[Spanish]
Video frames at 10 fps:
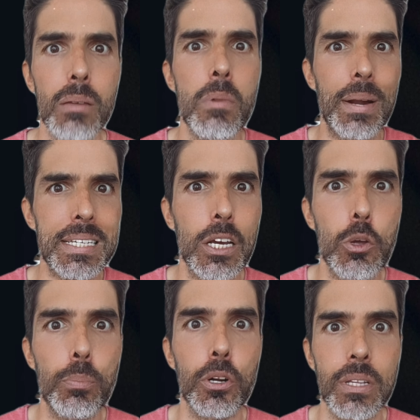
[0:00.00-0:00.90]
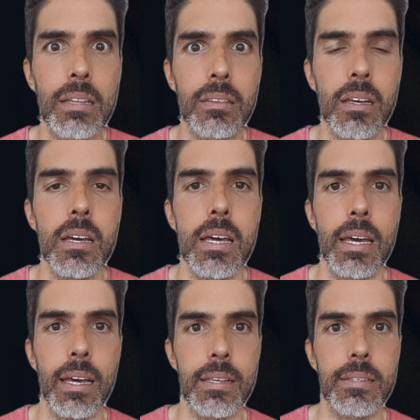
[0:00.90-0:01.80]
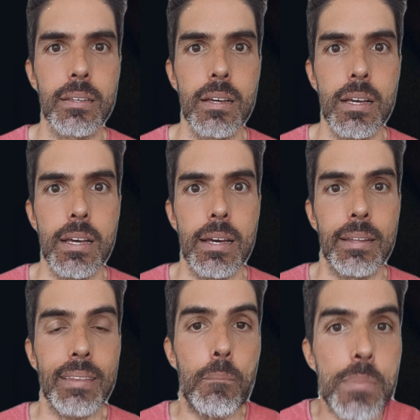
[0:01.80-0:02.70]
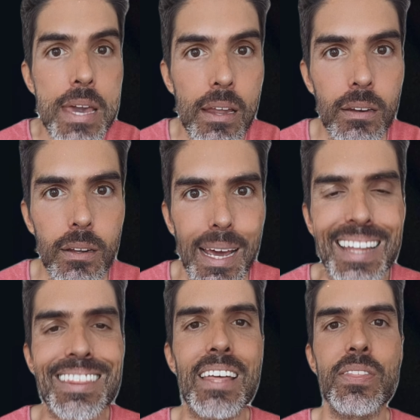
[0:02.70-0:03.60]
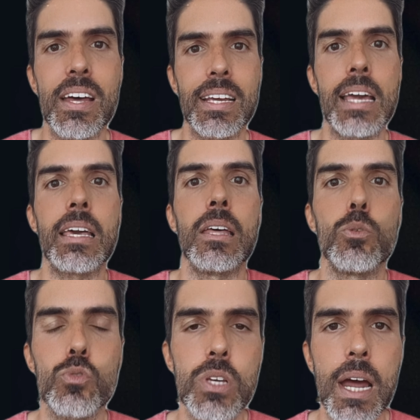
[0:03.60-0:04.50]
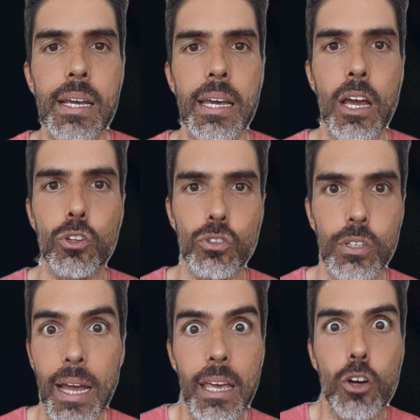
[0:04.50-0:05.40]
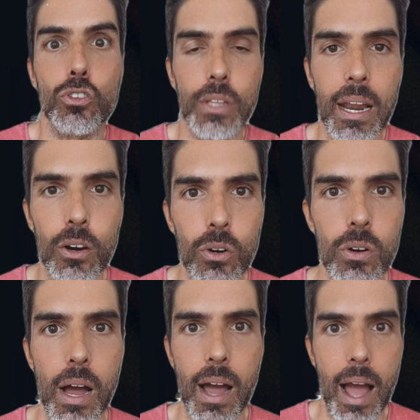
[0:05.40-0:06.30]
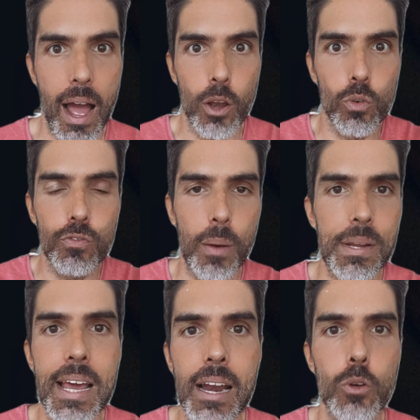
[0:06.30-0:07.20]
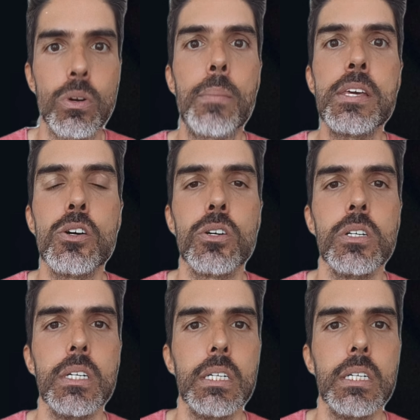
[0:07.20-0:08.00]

Me parece que lo importante es también entender que hay que denunciar, que hay que, contarlo a, a algún familiar, a algún amigo.